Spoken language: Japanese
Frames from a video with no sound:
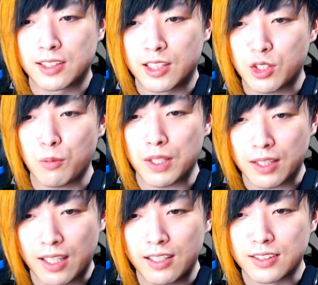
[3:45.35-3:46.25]
一応ま
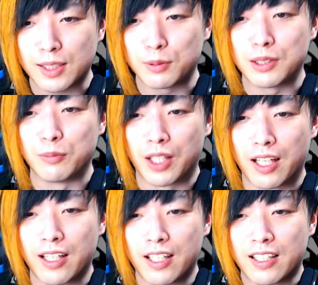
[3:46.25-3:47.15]
た、サブにもね、
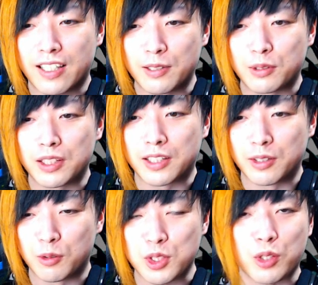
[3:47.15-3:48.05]
回復でき
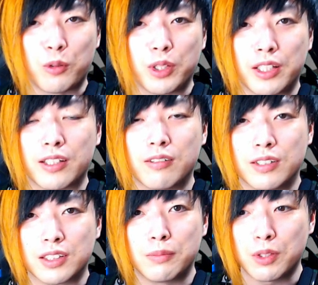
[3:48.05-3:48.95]
るお茶子を入れてるんで
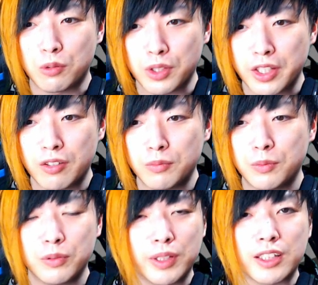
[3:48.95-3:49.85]
すけど、まあ、ここ、
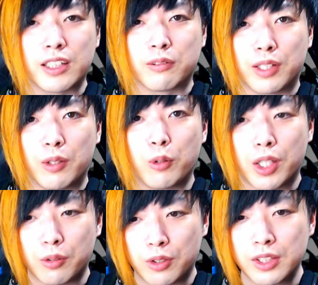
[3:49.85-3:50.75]
ヤオモモだったりとかね、他
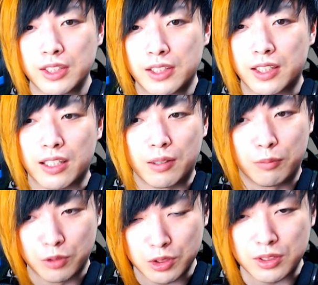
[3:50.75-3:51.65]
のキャラでも
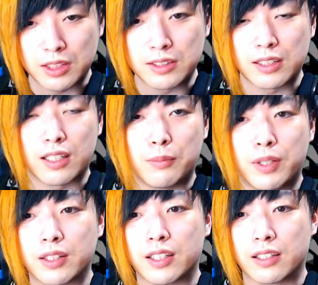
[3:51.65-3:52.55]
もちろん全然構
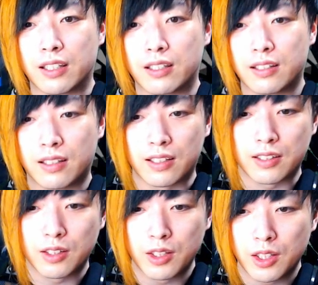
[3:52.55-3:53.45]
わないんで、はい。
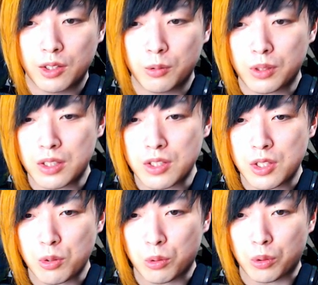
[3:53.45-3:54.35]
という感じで
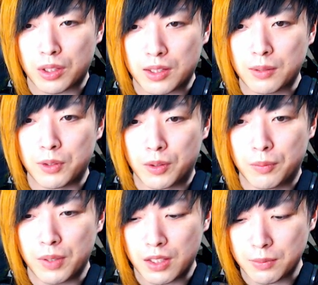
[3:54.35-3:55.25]
ちょっとやってみる。
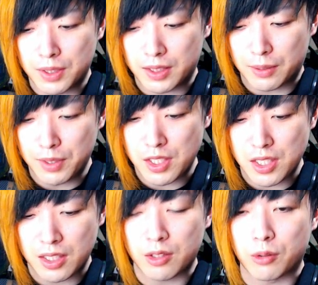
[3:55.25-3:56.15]
まあ、あくまで試し
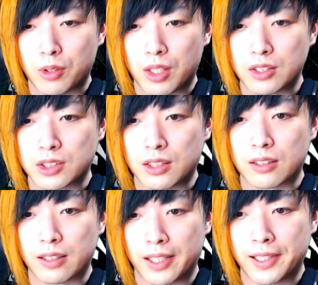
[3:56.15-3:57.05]
にというじなん
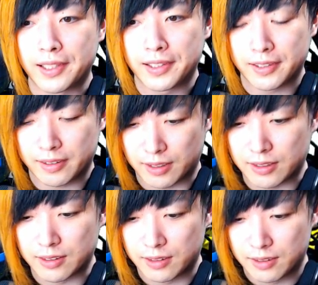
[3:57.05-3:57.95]
でね。はい。
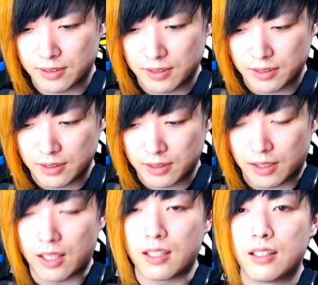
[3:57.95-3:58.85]

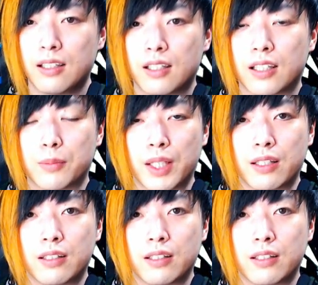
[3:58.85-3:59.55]
あ、やばい。